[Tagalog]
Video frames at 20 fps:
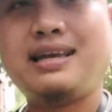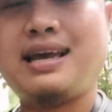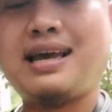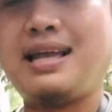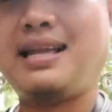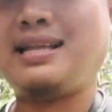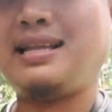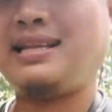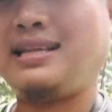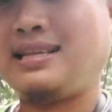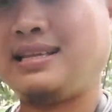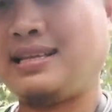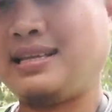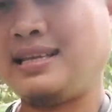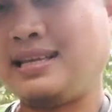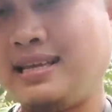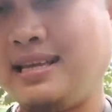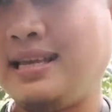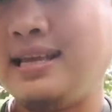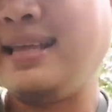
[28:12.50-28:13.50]
Yan.
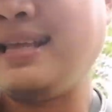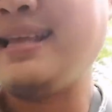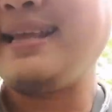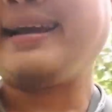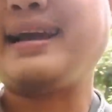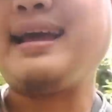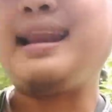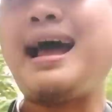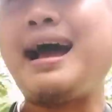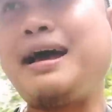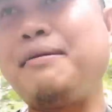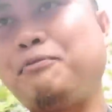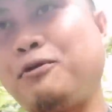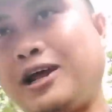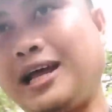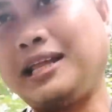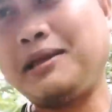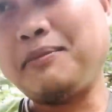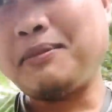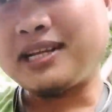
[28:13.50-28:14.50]
Kailangan
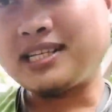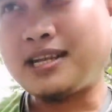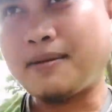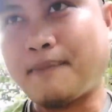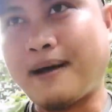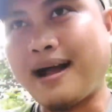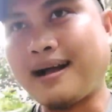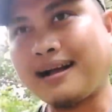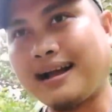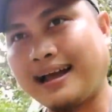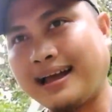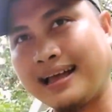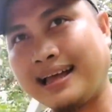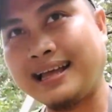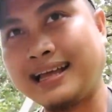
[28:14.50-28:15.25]
po natin magsipag.